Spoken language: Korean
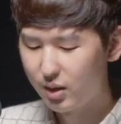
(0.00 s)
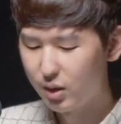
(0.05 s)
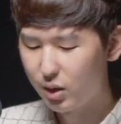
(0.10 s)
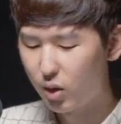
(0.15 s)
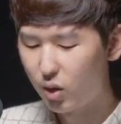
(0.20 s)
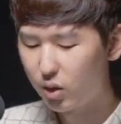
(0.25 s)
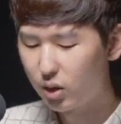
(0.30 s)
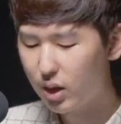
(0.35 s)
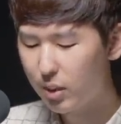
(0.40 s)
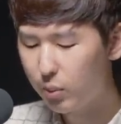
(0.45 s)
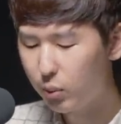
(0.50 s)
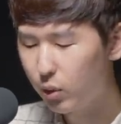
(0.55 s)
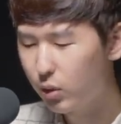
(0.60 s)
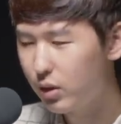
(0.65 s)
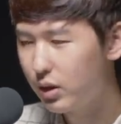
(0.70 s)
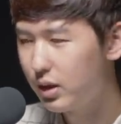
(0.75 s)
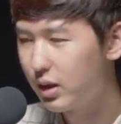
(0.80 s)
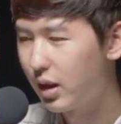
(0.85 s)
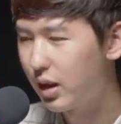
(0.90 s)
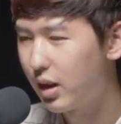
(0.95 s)

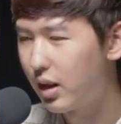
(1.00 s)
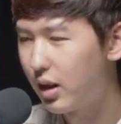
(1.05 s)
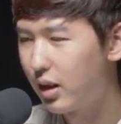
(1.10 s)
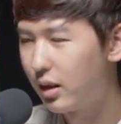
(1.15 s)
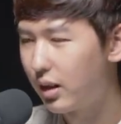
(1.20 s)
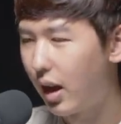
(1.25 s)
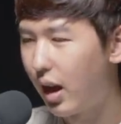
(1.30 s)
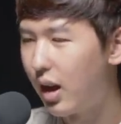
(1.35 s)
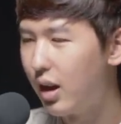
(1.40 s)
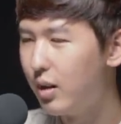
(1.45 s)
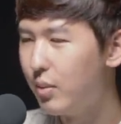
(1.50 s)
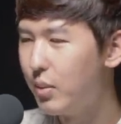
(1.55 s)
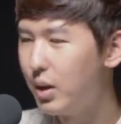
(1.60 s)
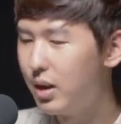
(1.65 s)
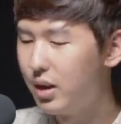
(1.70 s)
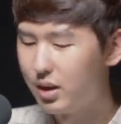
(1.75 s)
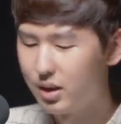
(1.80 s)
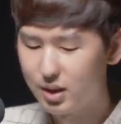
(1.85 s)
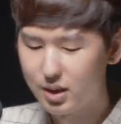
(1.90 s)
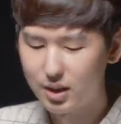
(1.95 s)
경남도지사
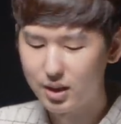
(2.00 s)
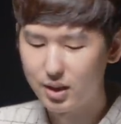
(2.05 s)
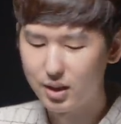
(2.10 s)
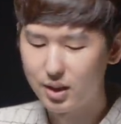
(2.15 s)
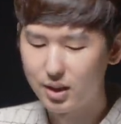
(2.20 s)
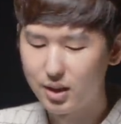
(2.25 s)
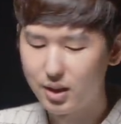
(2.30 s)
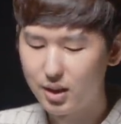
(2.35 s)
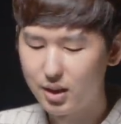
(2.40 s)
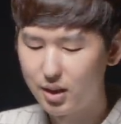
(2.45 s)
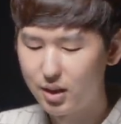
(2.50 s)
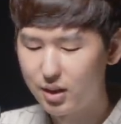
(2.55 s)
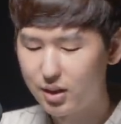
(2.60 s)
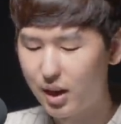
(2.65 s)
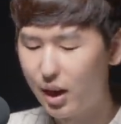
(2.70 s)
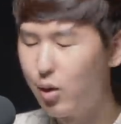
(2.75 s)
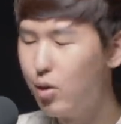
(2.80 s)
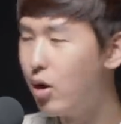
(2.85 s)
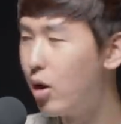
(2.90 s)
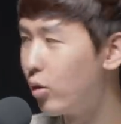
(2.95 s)
다음에는 이제
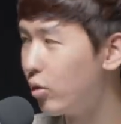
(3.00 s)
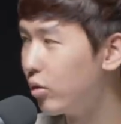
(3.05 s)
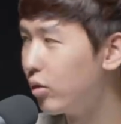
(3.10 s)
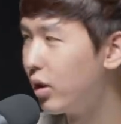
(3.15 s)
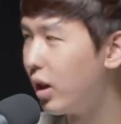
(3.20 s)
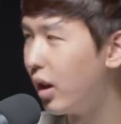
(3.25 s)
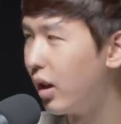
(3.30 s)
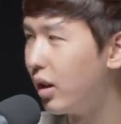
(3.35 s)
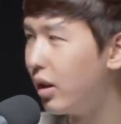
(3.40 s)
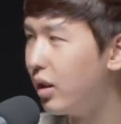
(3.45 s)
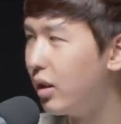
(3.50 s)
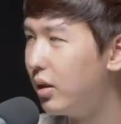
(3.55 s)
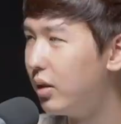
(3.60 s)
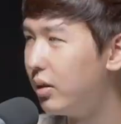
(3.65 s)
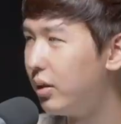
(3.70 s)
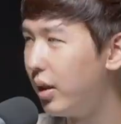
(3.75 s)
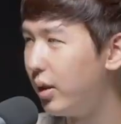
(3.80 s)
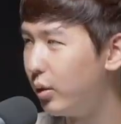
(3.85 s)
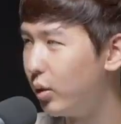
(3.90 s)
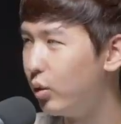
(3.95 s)
자유한국당
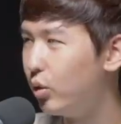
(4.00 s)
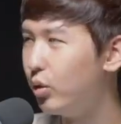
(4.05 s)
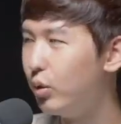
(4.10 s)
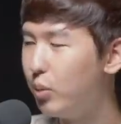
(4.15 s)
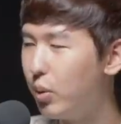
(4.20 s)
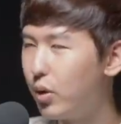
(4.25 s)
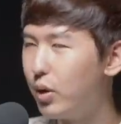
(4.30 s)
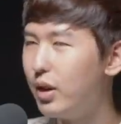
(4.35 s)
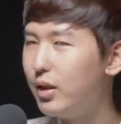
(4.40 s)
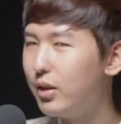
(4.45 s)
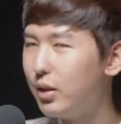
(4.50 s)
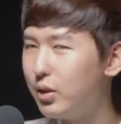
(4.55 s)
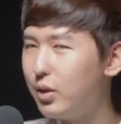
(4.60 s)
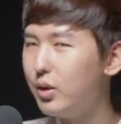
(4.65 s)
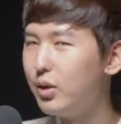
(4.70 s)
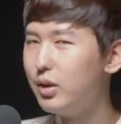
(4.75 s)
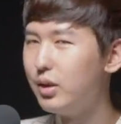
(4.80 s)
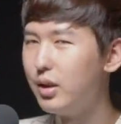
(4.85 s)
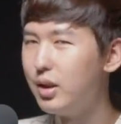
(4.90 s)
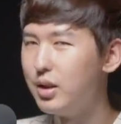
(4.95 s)
네. 대선 네. 후보를
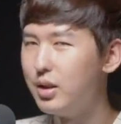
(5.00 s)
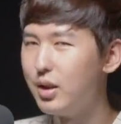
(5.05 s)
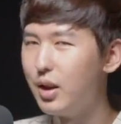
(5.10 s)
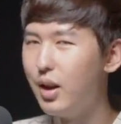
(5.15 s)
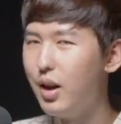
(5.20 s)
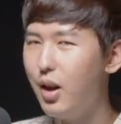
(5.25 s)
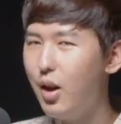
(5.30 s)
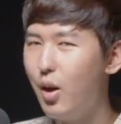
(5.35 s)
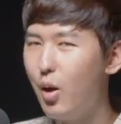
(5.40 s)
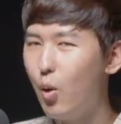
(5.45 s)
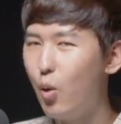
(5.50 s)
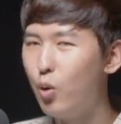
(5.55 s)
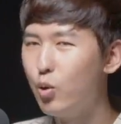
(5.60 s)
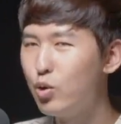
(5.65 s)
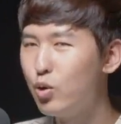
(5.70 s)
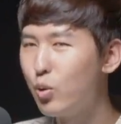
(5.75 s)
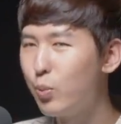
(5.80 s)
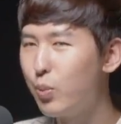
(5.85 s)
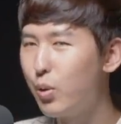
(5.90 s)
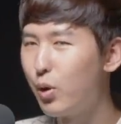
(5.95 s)
했었죠. 그때 이제
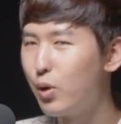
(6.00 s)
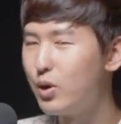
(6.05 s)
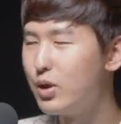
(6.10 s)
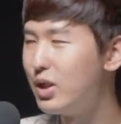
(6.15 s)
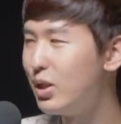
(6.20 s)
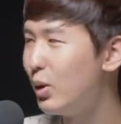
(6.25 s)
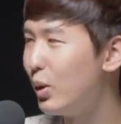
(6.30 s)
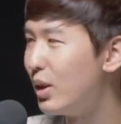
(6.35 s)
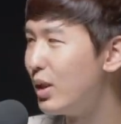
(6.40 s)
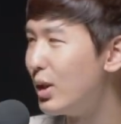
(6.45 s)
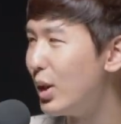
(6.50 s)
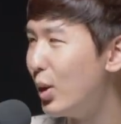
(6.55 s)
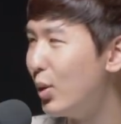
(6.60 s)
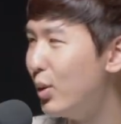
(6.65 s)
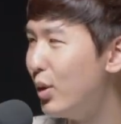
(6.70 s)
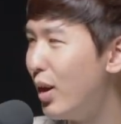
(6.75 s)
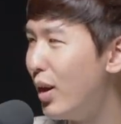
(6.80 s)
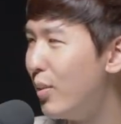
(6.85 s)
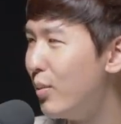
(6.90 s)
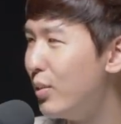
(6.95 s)
홍준표를 찍어야
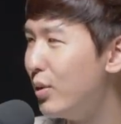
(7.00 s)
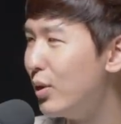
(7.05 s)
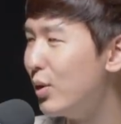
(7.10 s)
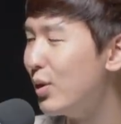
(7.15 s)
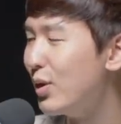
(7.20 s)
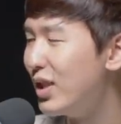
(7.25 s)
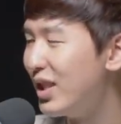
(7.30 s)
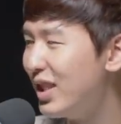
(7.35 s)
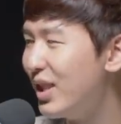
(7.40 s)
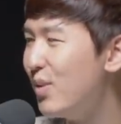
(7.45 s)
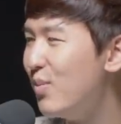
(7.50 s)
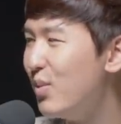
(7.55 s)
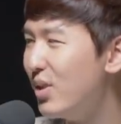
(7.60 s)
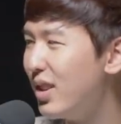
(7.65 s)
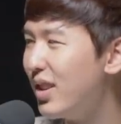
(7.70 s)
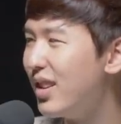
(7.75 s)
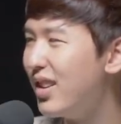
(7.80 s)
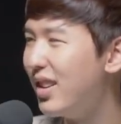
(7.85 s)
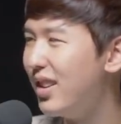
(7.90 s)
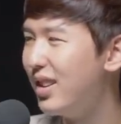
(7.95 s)
자유대한민국을
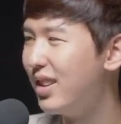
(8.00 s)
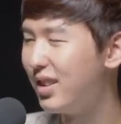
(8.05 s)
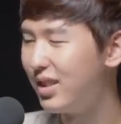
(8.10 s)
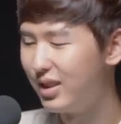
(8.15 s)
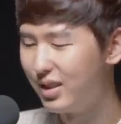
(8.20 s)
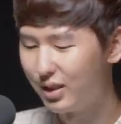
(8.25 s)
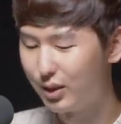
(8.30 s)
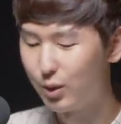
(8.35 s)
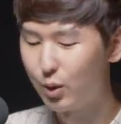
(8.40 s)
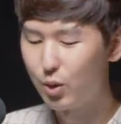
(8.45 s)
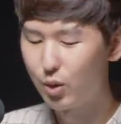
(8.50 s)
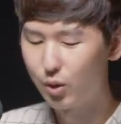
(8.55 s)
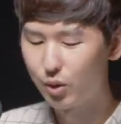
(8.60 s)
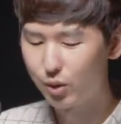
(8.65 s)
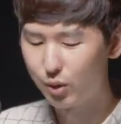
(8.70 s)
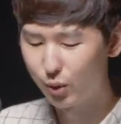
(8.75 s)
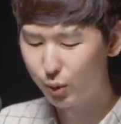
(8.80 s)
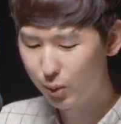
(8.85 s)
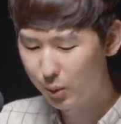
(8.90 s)
지킵니다. 네. 그 슬로건으로.